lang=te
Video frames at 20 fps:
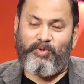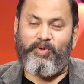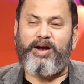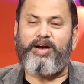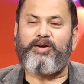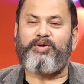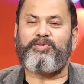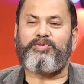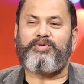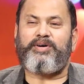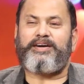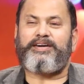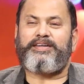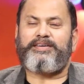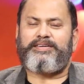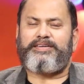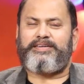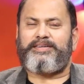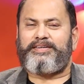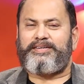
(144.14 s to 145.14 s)
వాళ్ళు
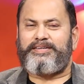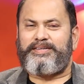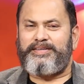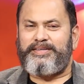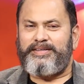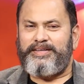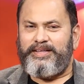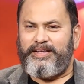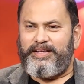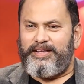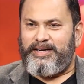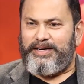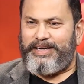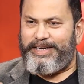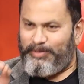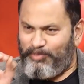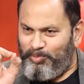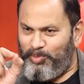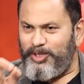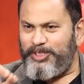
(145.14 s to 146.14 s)
అంటే
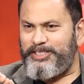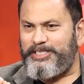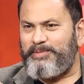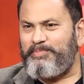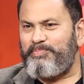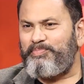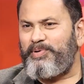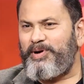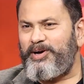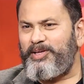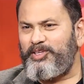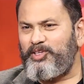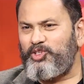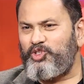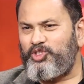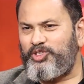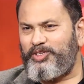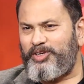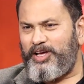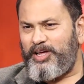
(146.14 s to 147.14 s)
డబ్బులు
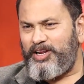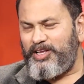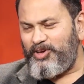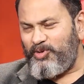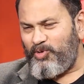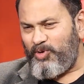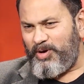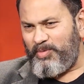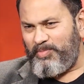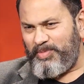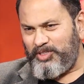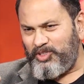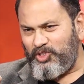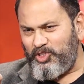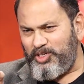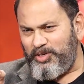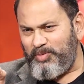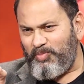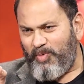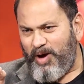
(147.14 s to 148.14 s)
సంపాదించడానికి ఒక
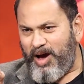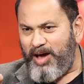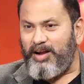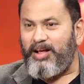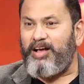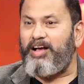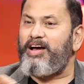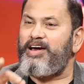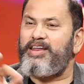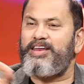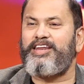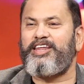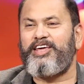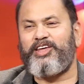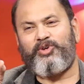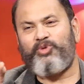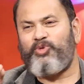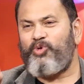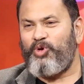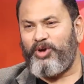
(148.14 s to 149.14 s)
మంచి మార్గాన్ని
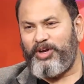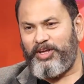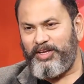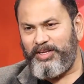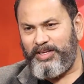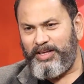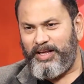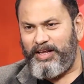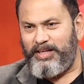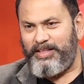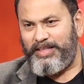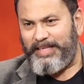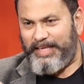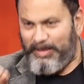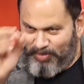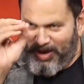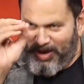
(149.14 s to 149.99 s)
ఎన్నుకొని ఈ